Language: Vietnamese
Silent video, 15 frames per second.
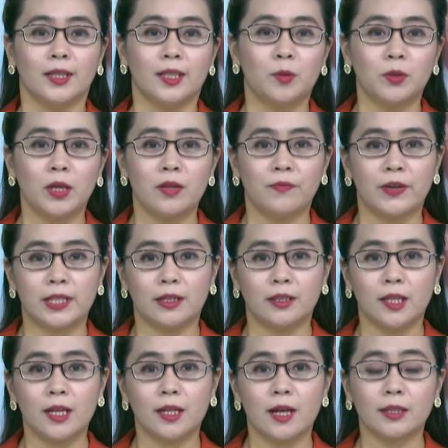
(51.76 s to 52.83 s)
Thông tin về thời
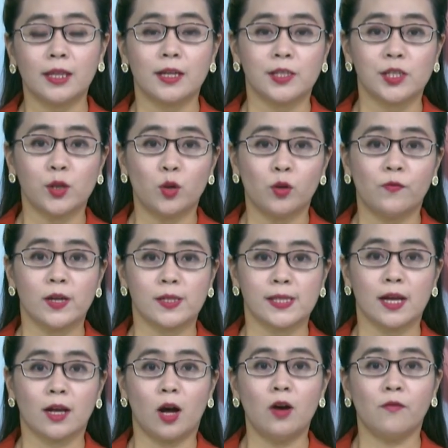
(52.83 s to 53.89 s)
tiết các tỉnh trong khu vực
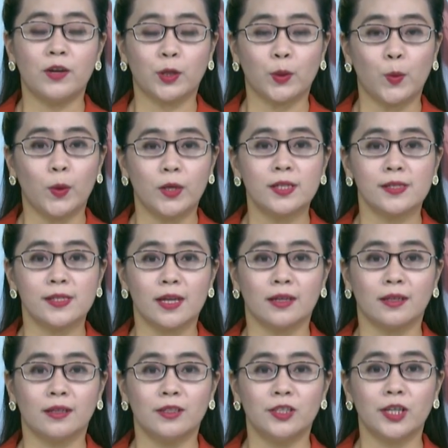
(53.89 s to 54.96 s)
sẽ có ở phần cuối chương
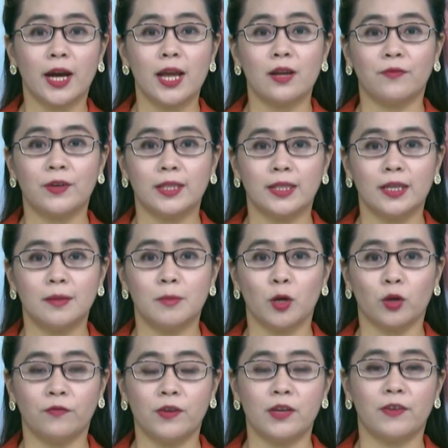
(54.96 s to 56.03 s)
trình. Trước hết là phần tin mà
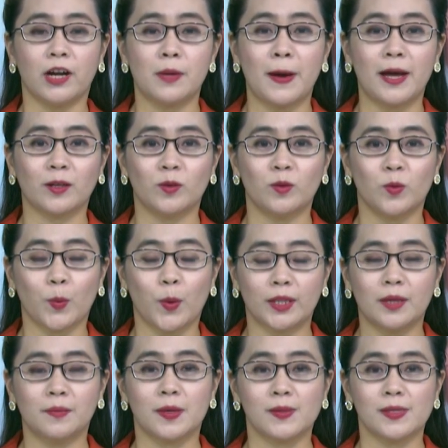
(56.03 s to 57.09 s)
quý vị và các bạn cùng quan
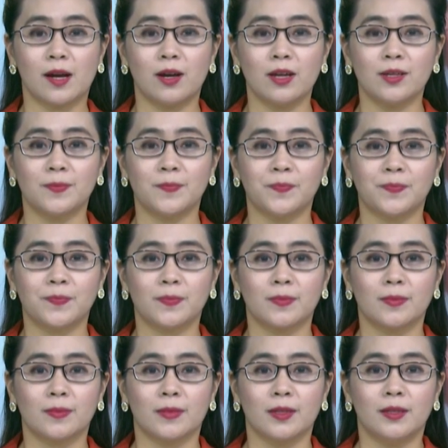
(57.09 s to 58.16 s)
tâm theo dõi.
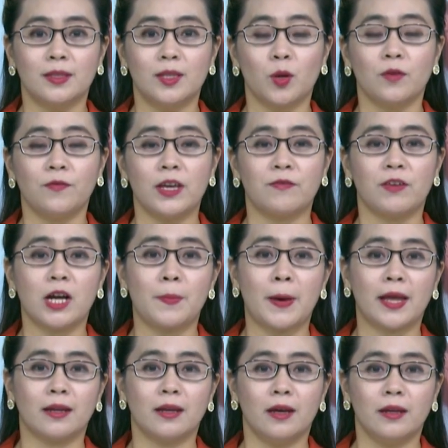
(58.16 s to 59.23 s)
Thưa quý vị và các
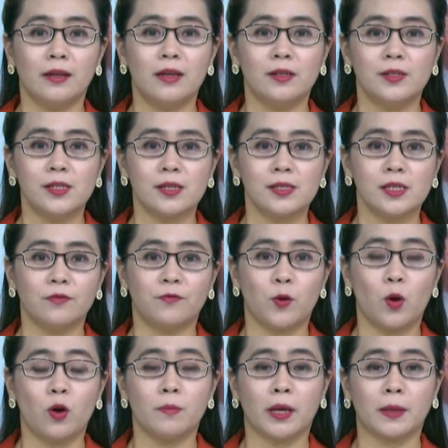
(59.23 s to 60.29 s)
bạn, đứng trước sự phục
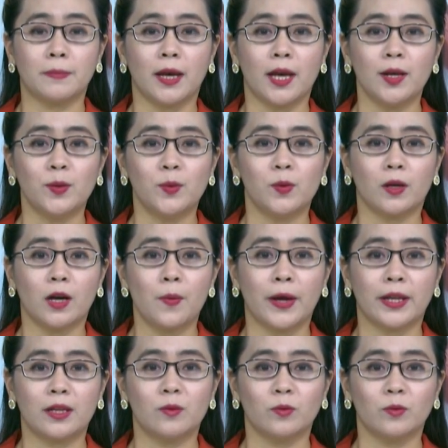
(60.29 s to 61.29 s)
hồi mạnh mẽ của các hoạt